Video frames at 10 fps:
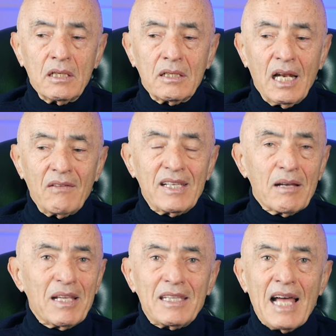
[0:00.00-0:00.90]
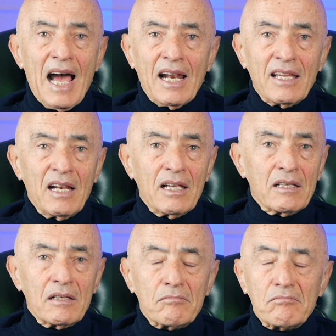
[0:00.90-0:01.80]
della vita mentale,
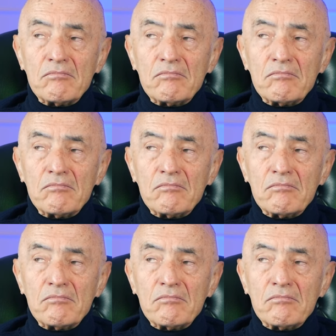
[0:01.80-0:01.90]
delle,